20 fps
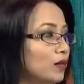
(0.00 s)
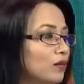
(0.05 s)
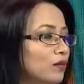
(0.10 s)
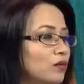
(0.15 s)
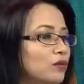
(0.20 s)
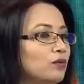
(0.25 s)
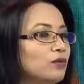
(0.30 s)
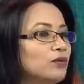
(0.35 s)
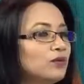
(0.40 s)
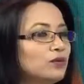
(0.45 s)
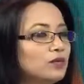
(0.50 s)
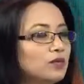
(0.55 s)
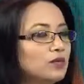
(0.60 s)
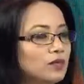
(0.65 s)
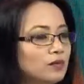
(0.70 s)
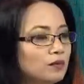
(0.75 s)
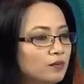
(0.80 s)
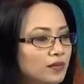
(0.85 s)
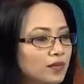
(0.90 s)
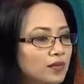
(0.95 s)
না হয়তো বলবো
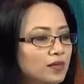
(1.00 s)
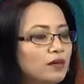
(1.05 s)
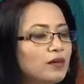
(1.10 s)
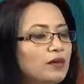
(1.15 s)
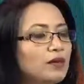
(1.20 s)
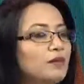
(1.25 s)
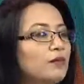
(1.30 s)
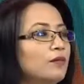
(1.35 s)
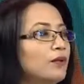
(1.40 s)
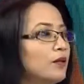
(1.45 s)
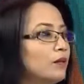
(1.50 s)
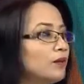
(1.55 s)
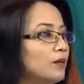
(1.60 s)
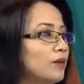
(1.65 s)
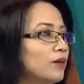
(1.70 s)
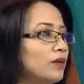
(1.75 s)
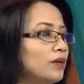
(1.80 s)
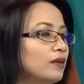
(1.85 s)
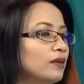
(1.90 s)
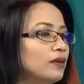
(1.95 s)
যে আপনি ব্যায়াম
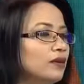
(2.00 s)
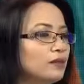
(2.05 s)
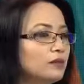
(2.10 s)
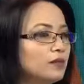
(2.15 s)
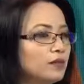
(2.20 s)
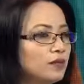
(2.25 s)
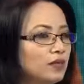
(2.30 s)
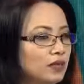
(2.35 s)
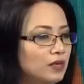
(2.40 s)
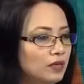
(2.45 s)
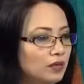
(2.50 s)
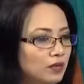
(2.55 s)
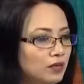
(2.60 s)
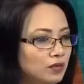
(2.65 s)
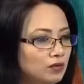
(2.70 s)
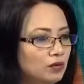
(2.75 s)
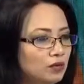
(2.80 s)
করেন আপনি